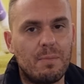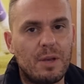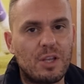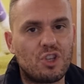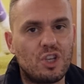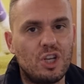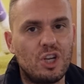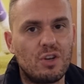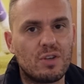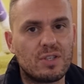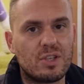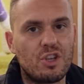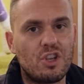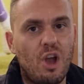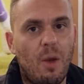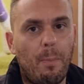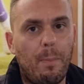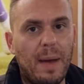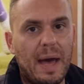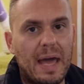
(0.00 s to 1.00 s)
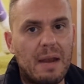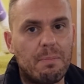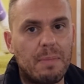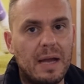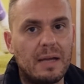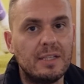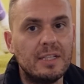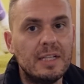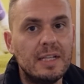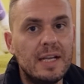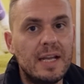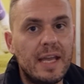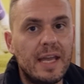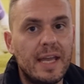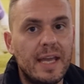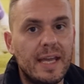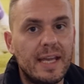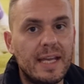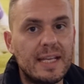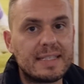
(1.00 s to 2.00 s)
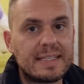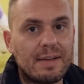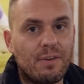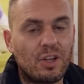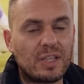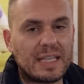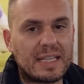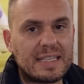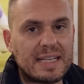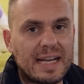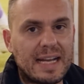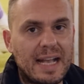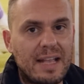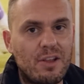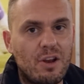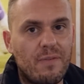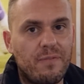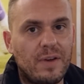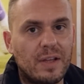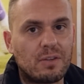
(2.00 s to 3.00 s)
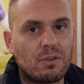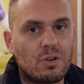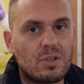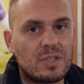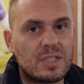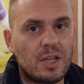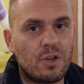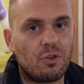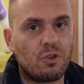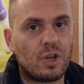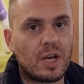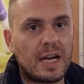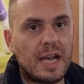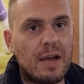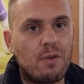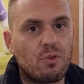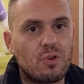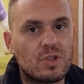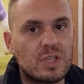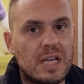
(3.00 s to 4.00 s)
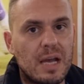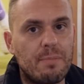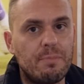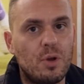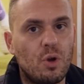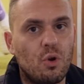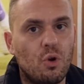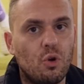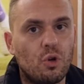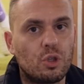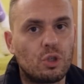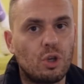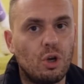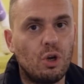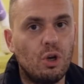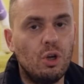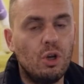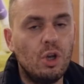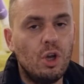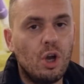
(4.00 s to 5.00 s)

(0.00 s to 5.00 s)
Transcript: Mancini lo segnò a Parma, eh, stavolta Zaccagni lo ha fatto allo stadio Toragà, uno scambio corto